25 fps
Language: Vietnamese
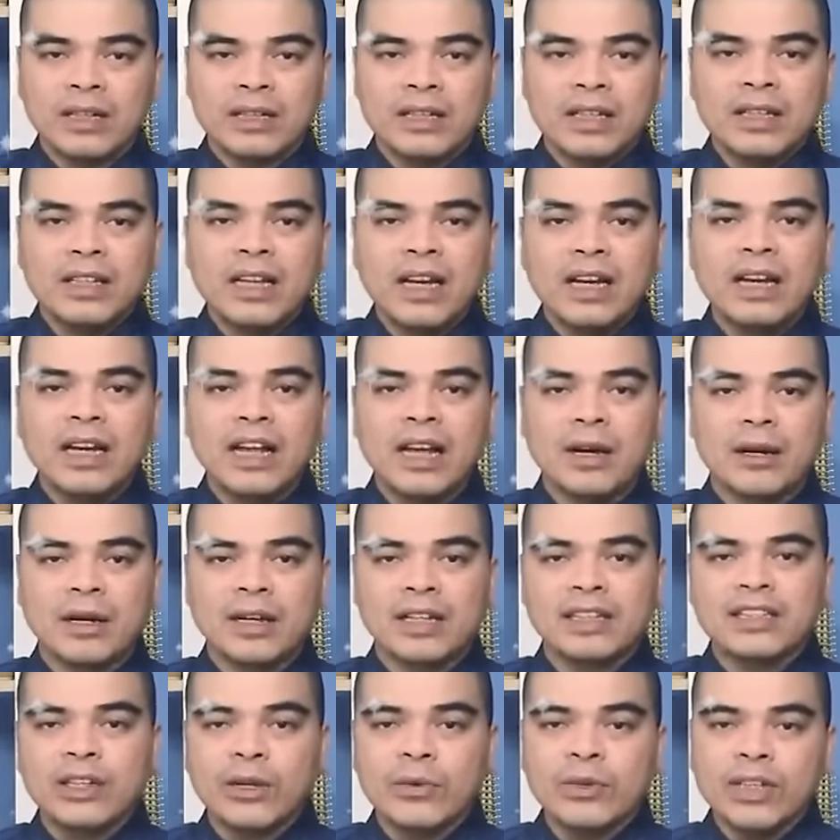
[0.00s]
thì đây là
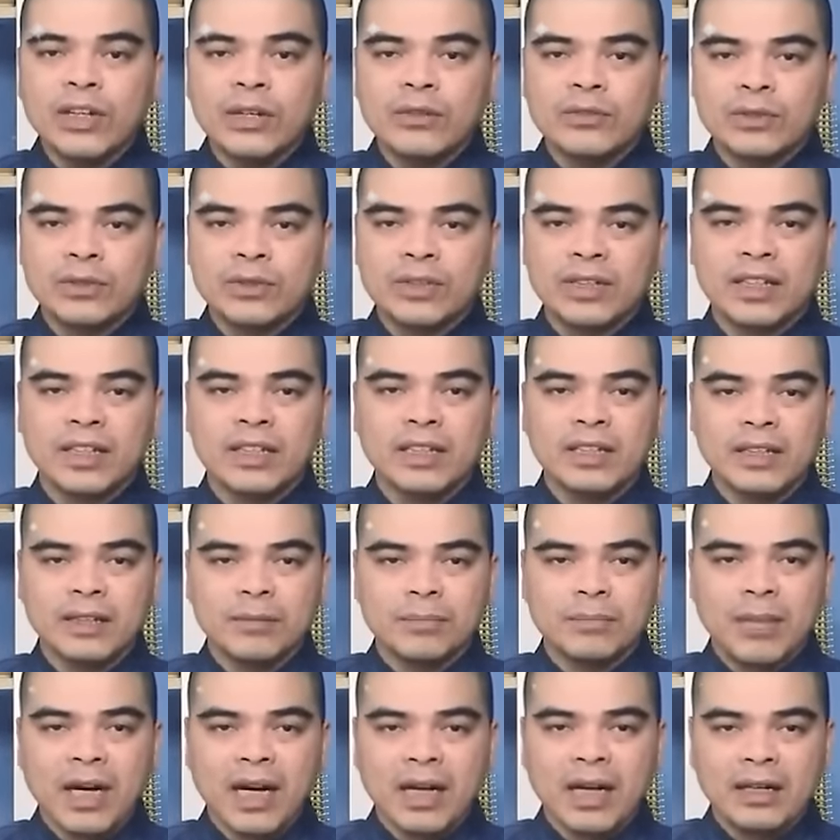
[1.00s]
cái dấu hiệu cho thấy
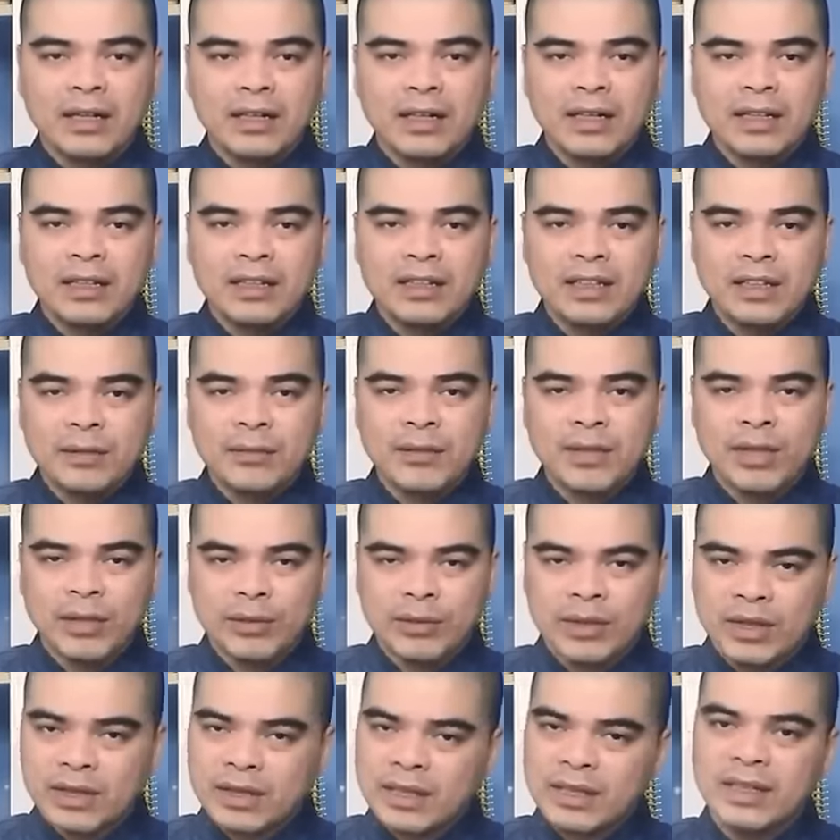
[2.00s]
bạn nên tìm hiểu
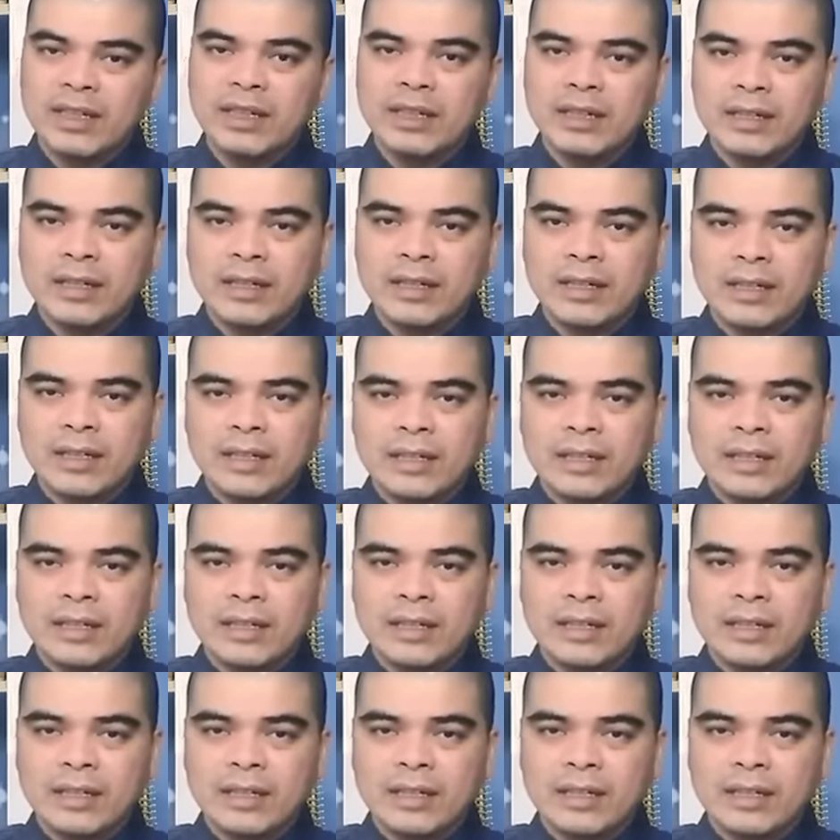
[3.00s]
thật kỹ